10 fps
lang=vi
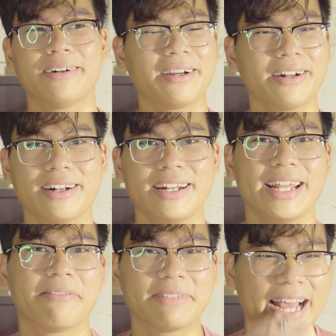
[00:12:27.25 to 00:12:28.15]
rồi, có nên
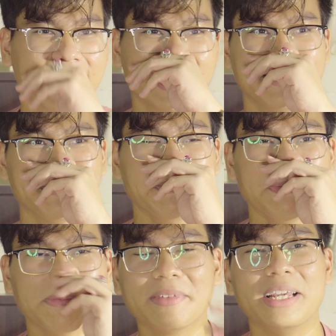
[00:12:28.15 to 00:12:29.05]
đi không ta.
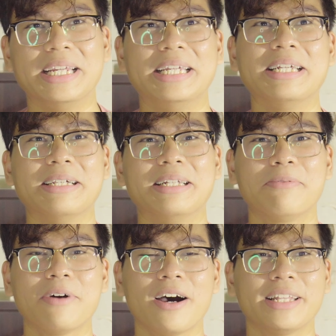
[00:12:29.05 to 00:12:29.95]
Thì
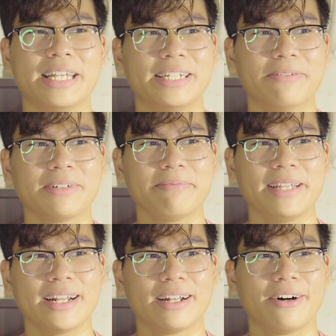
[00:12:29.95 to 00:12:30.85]
lúc đó thì cũng cảm
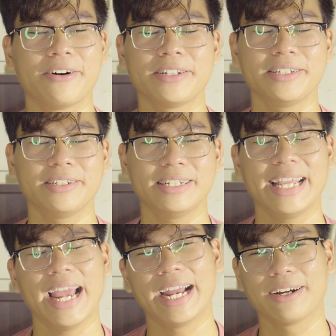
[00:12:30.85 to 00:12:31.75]
giác là thôi chứ ở
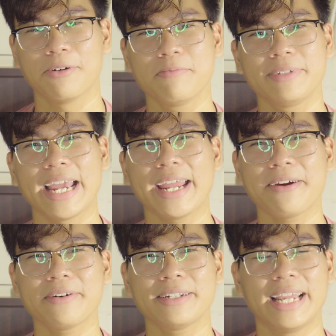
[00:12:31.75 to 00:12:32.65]
nhà cũng
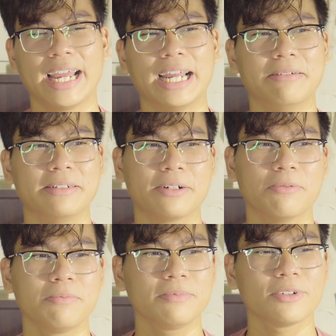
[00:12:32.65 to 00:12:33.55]
chán quá, ở nhà mình
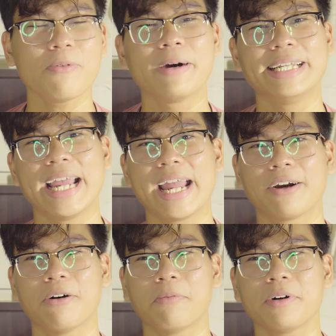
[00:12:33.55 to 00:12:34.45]
cũng tốn thời
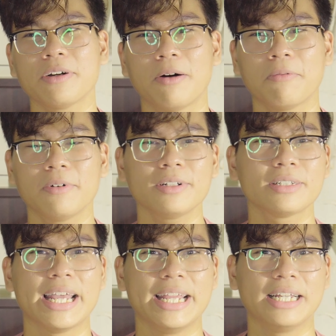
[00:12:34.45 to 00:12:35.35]
gian, cũng không có
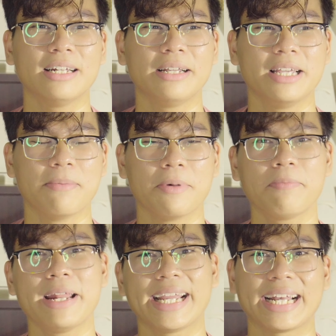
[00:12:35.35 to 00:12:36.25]
tiền, lại giờ mà
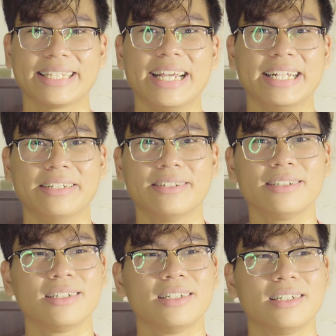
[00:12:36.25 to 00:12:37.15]
cũng đang kẹt tiền
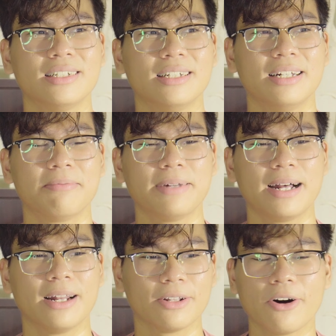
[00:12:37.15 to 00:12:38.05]
nữa, nên đâm ra
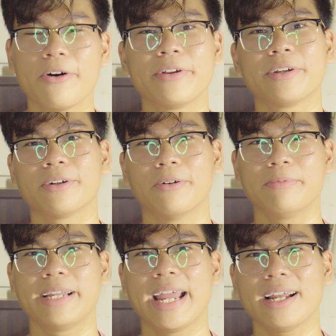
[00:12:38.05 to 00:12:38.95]
là thôi
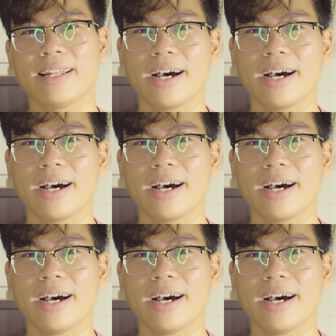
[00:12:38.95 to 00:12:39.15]
cũng gán